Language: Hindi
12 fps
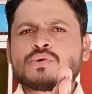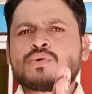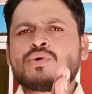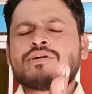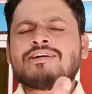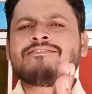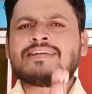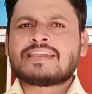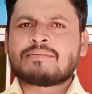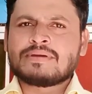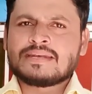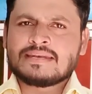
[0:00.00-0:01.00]
को ये
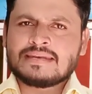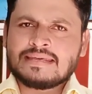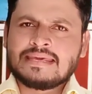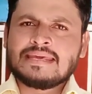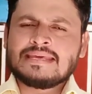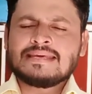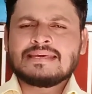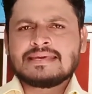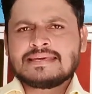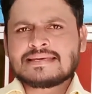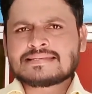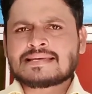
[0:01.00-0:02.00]
विटामिन ई
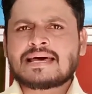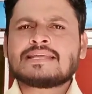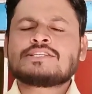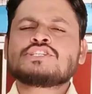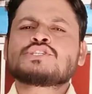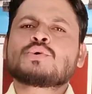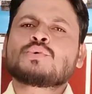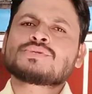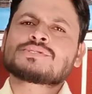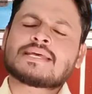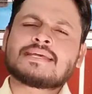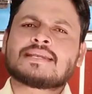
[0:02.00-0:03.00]
e, ये सारे चीज़ों को
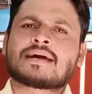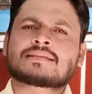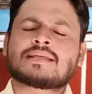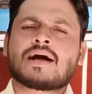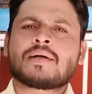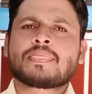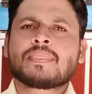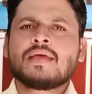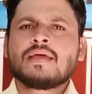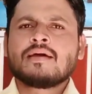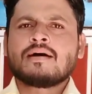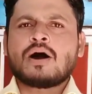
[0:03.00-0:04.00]
सही रखता
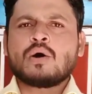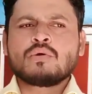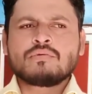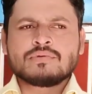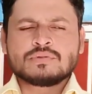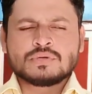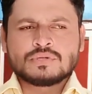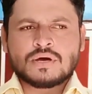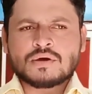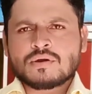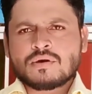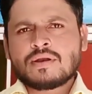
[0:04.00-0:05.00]
और
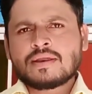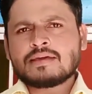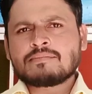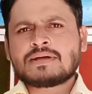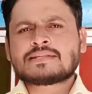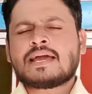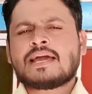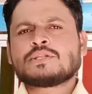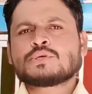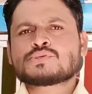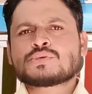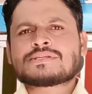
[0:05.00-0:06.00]
और और एक एक बात क्या है
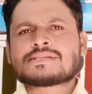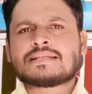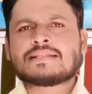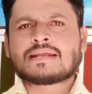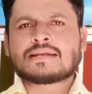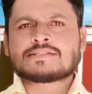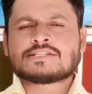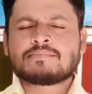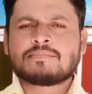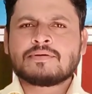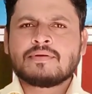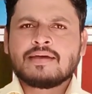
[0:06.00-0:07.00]
दोस्तों इसके अंदर
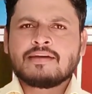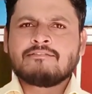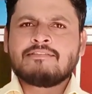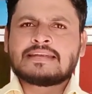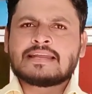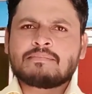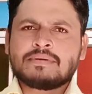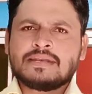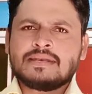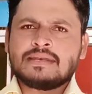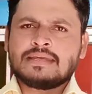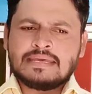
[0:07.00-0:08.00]
जब
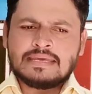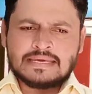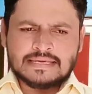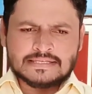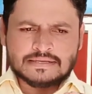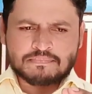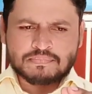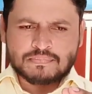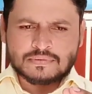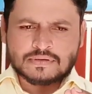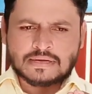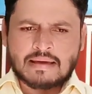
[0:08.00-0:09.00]
विटामिन ई e की जब
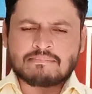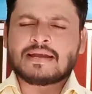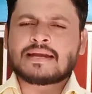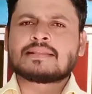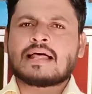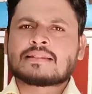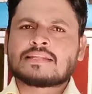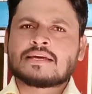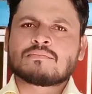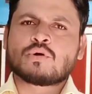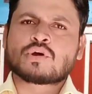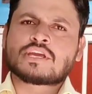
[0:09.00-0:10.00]
टैबलेट डालते हैं
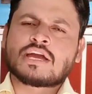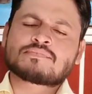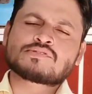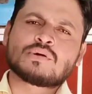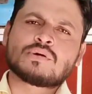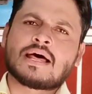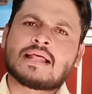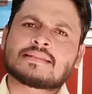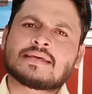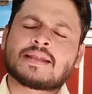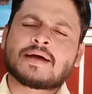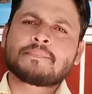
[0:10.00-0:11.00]
हम लोग कैप्सूल
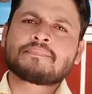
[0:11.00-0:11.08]
डालते हैं ना